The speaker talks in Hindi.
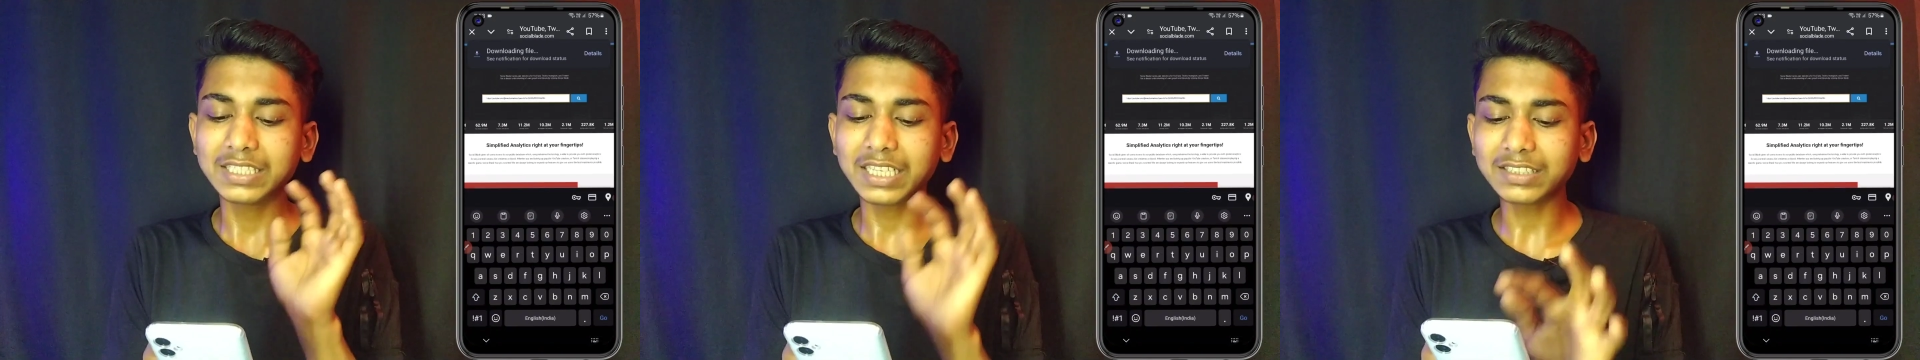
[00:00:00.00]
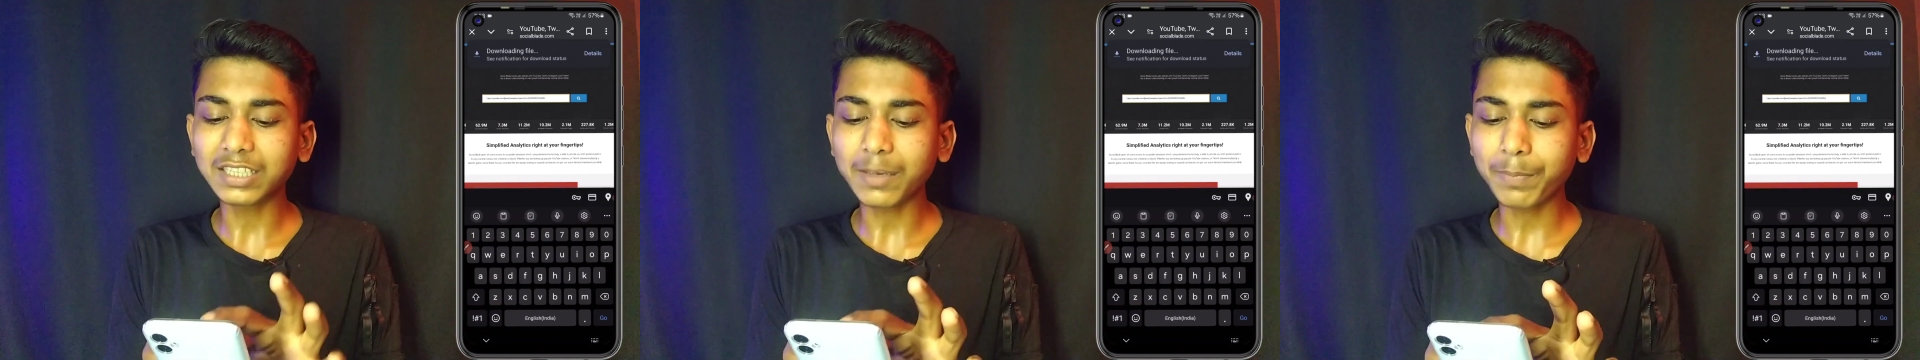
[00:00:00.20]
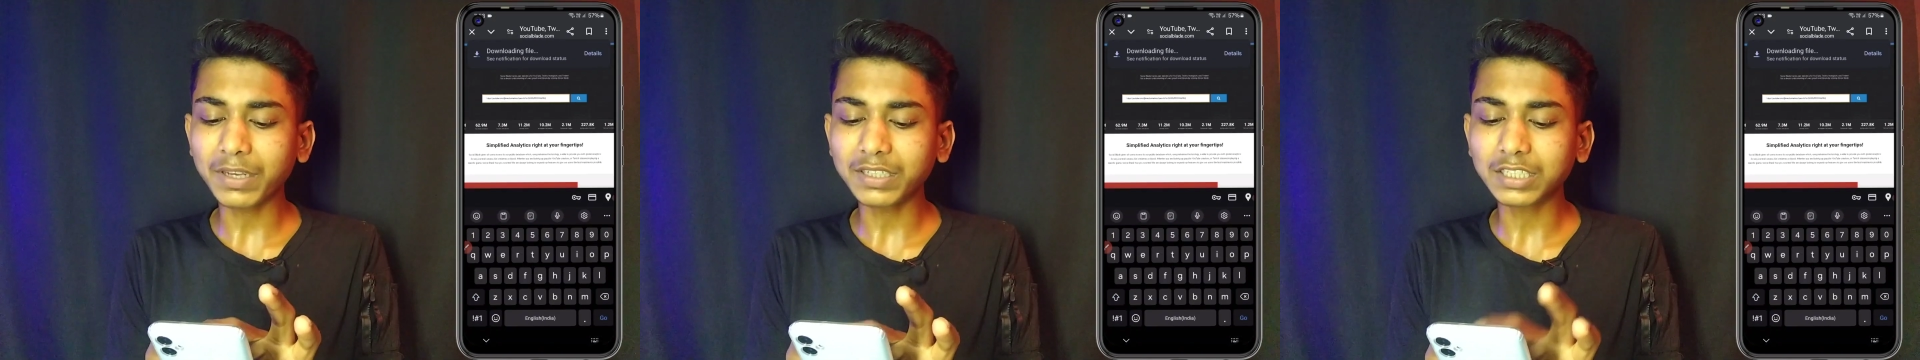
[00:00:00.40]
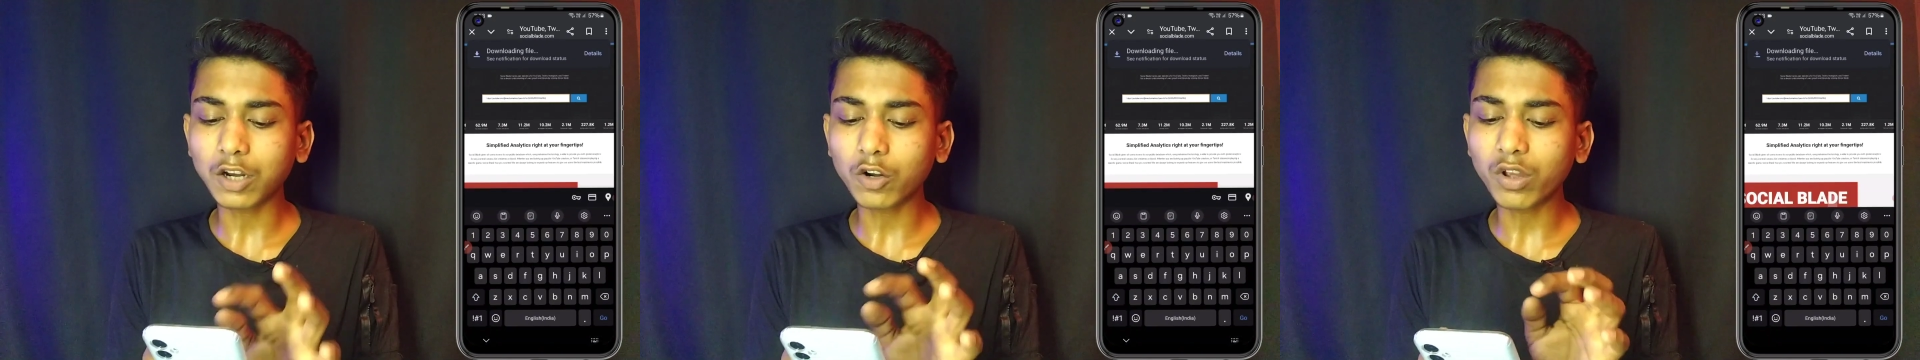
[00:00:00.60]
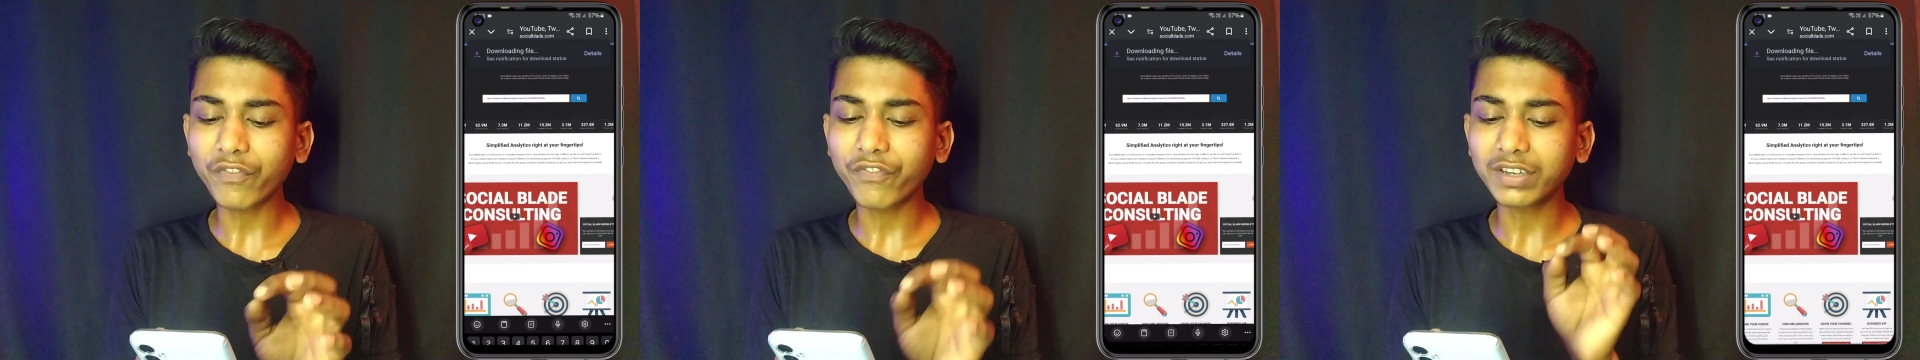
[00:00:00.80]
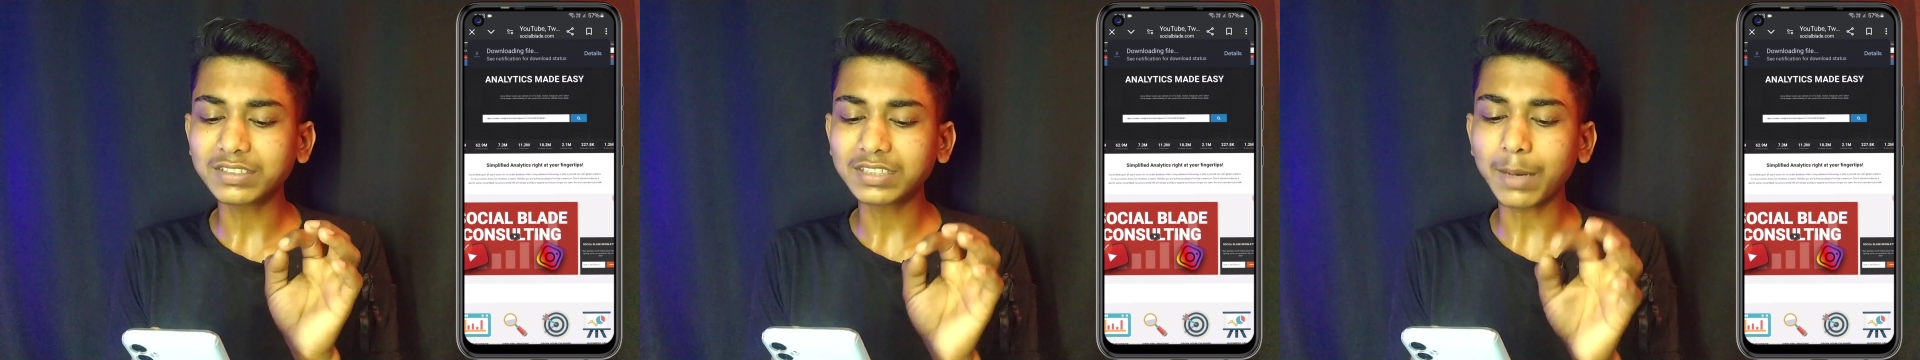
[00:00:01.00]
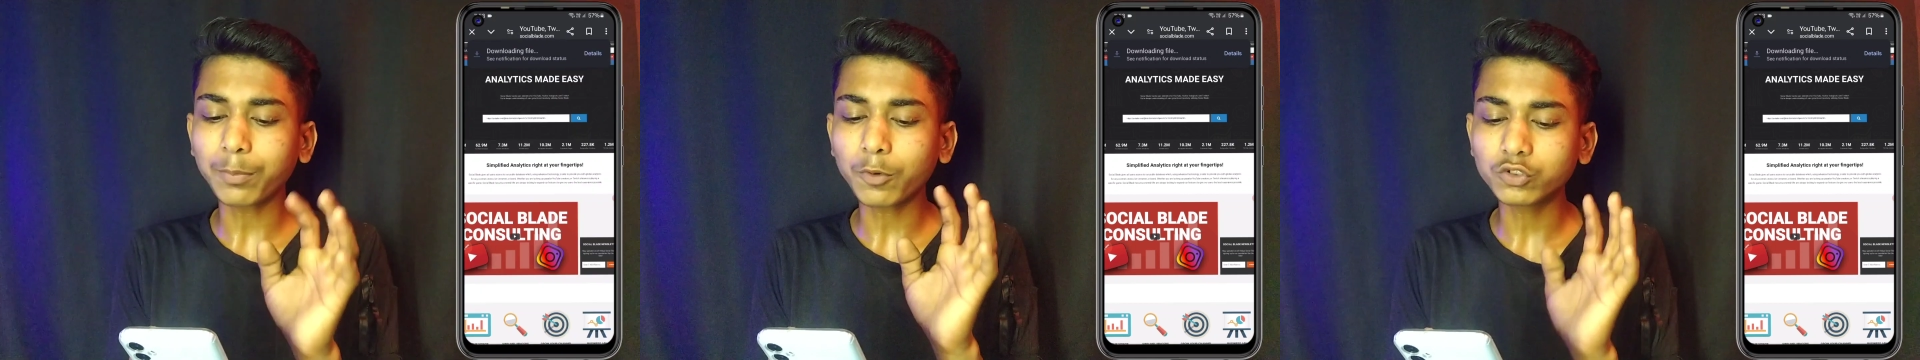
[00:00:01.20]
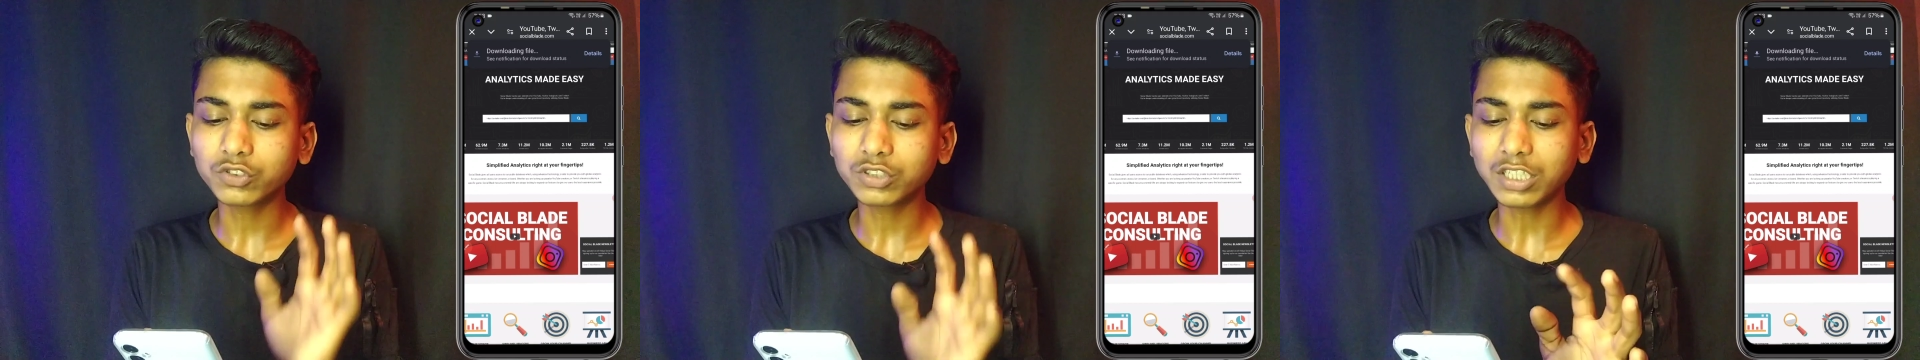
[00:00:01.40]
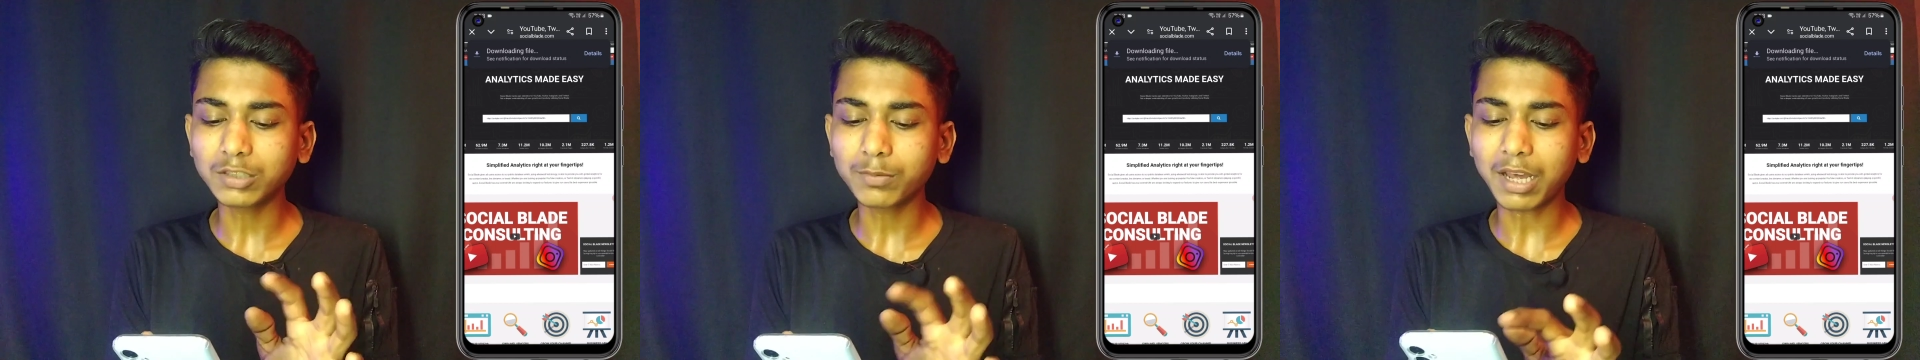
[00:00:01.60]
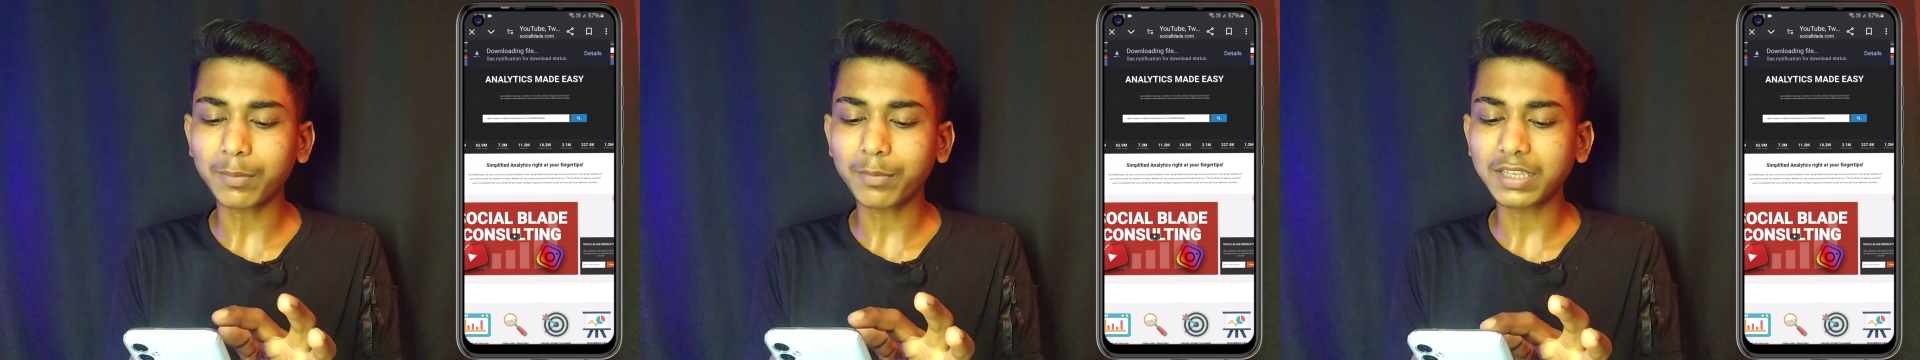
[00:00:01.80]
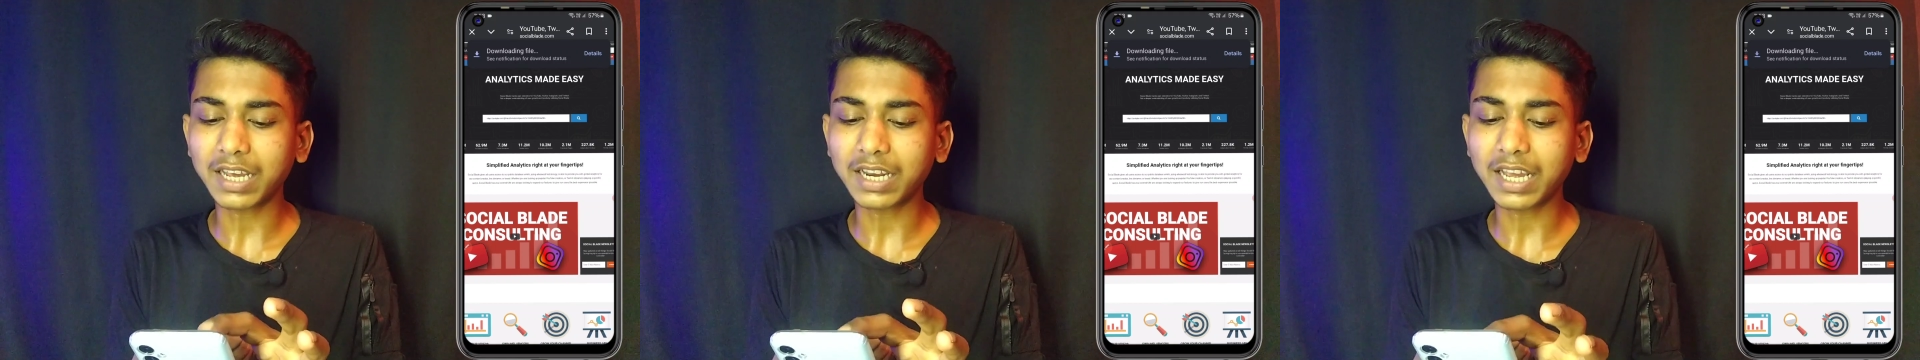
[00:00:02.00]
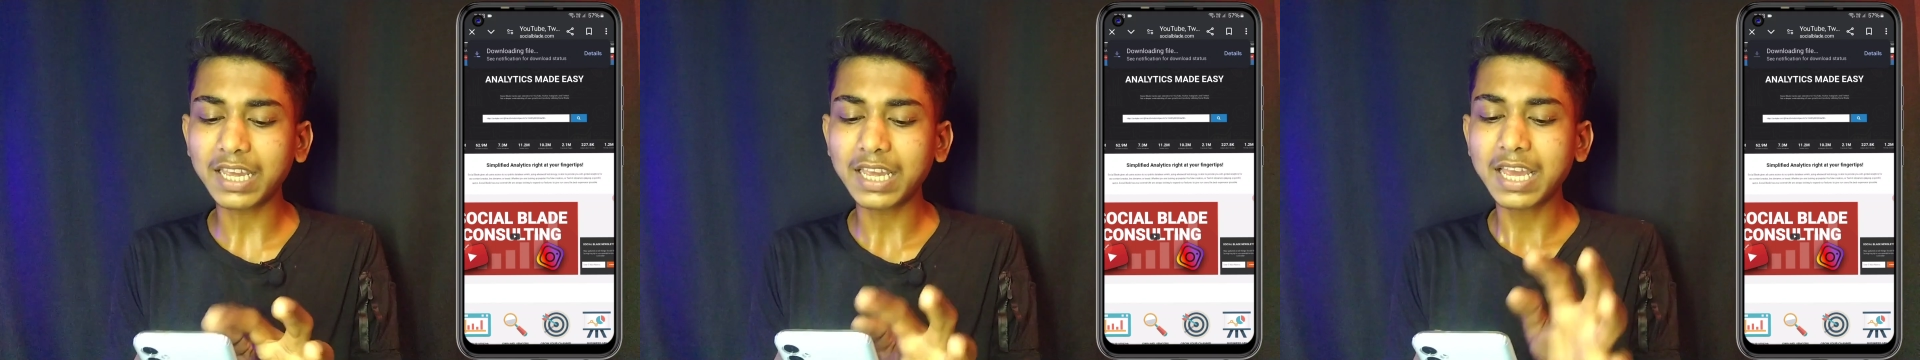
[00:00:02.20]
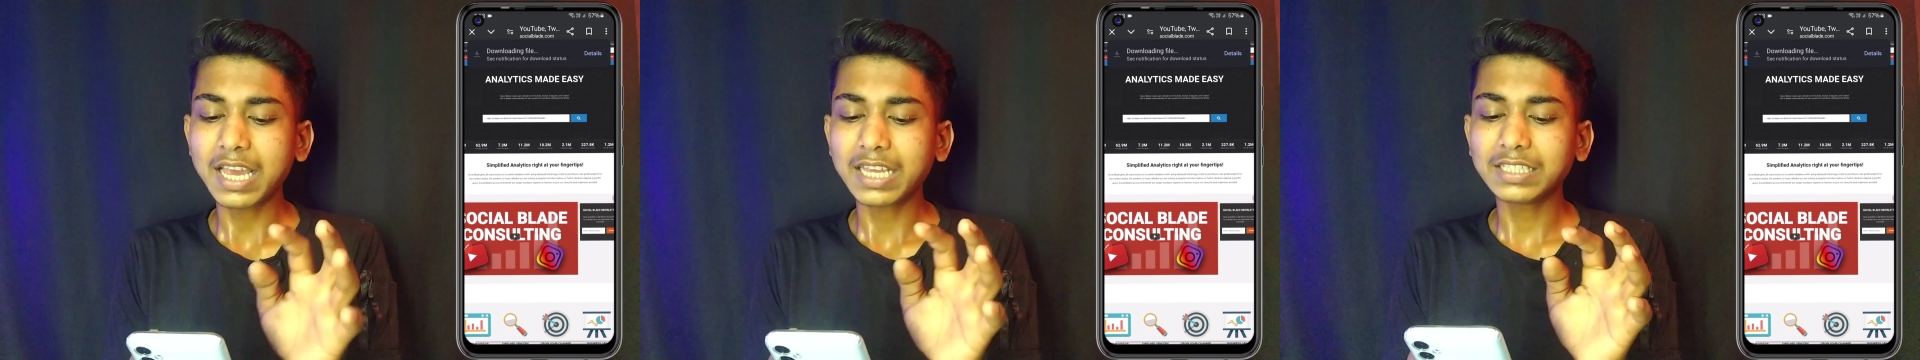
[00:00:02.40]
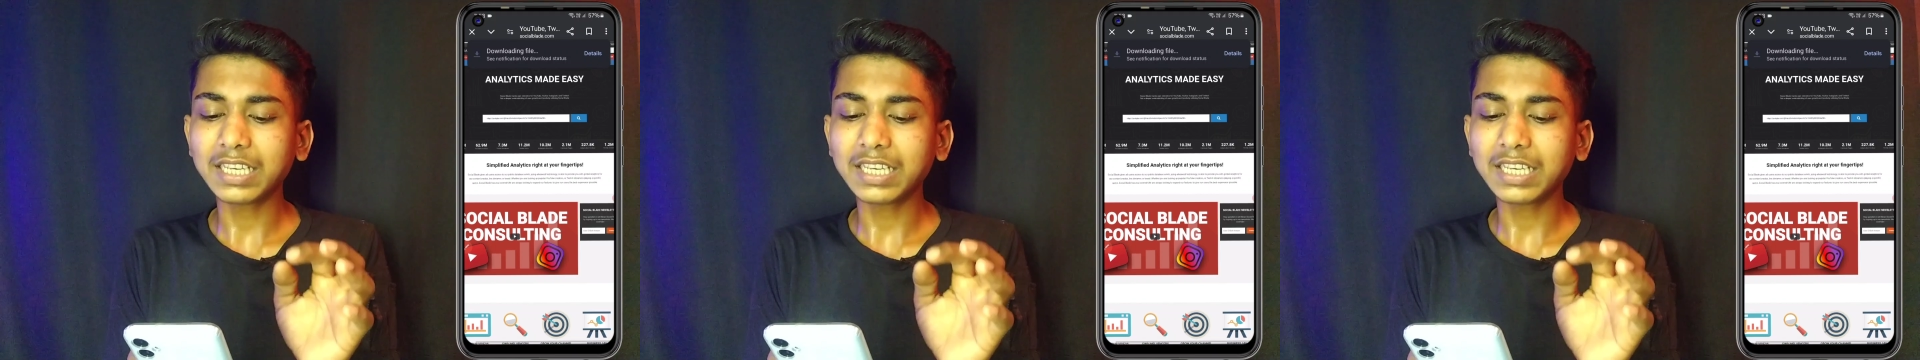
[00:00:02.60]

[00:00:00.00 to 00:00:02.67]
जैसे पेस्ट करोगे फिर से आपको सर्च बार में जाना है